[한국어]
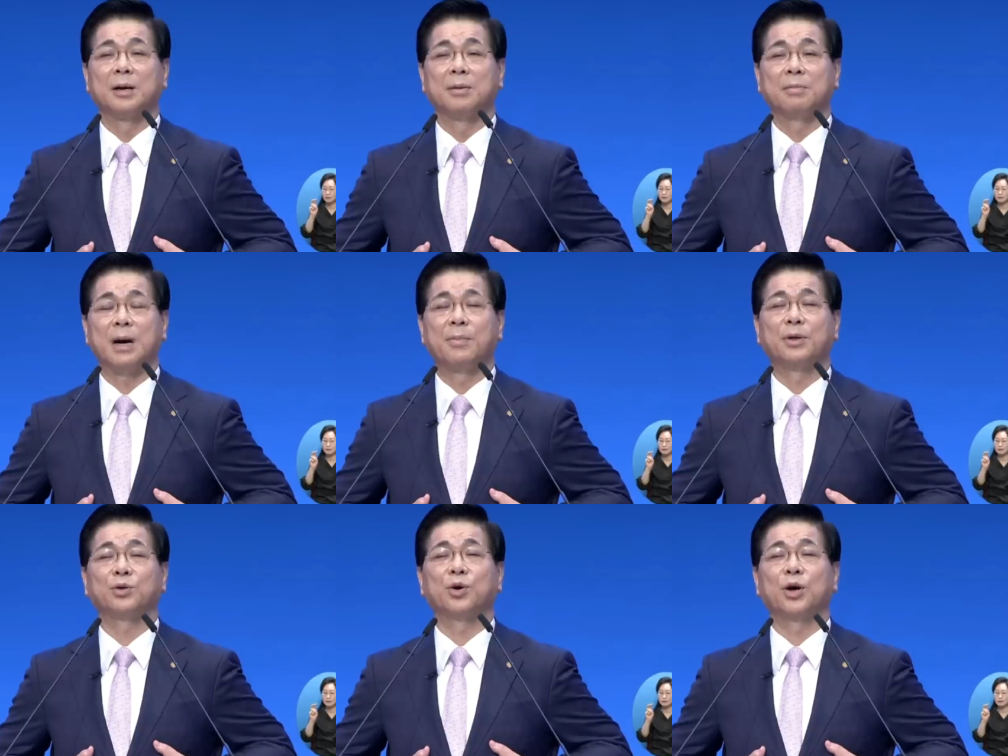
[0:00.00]
마음을
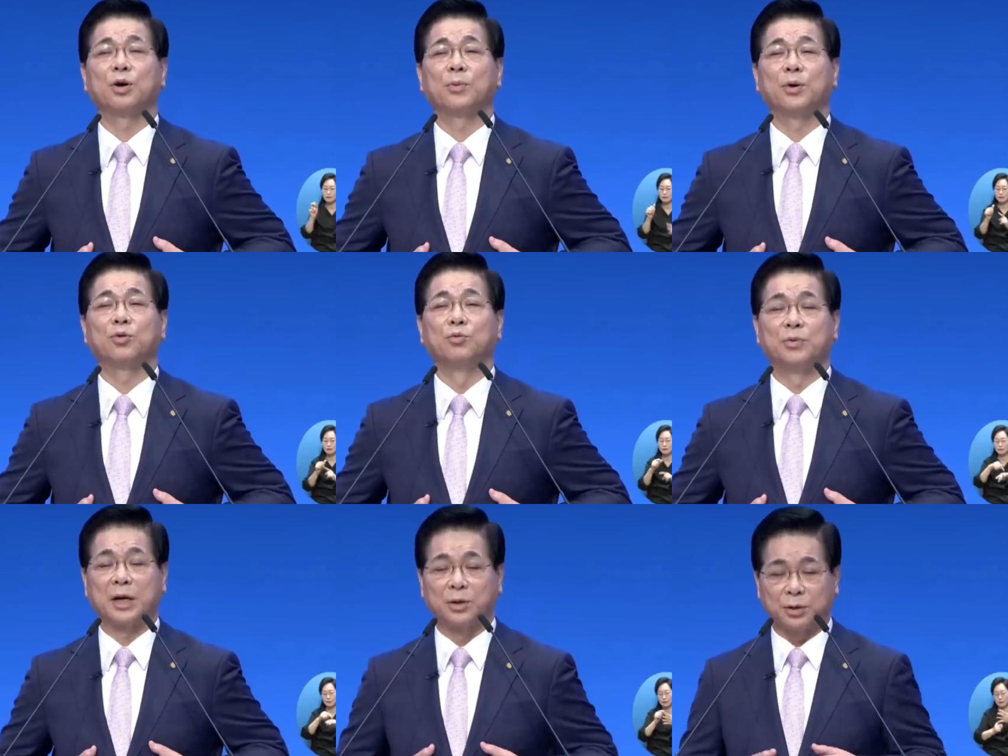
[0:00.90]
토해놓으며
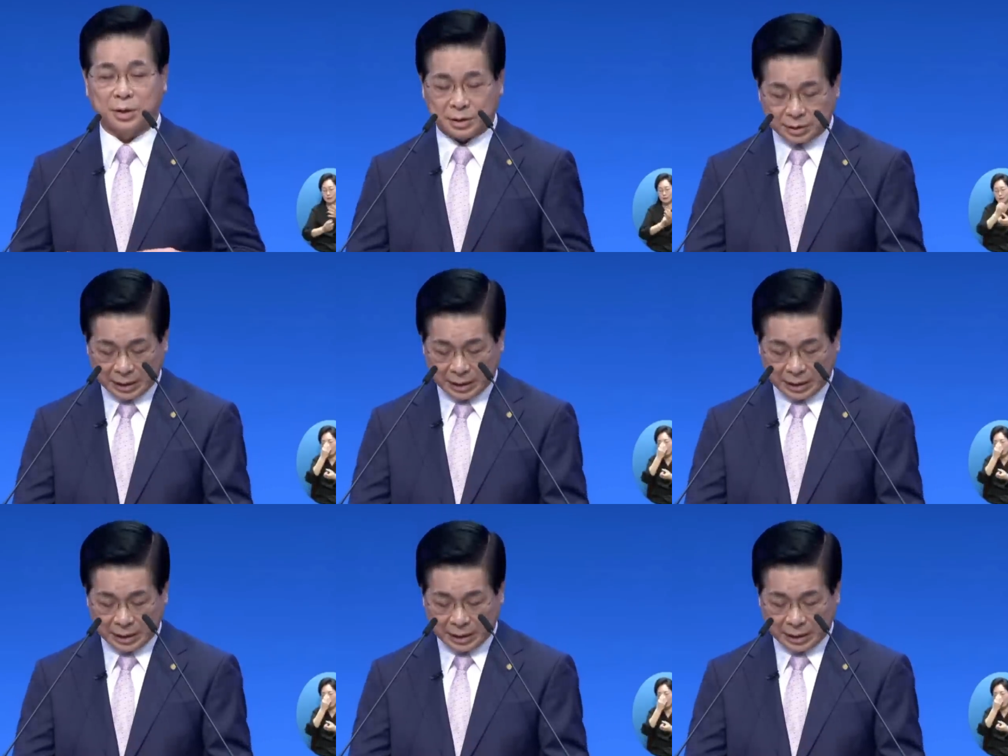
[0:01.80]
눈물의 기도를 드린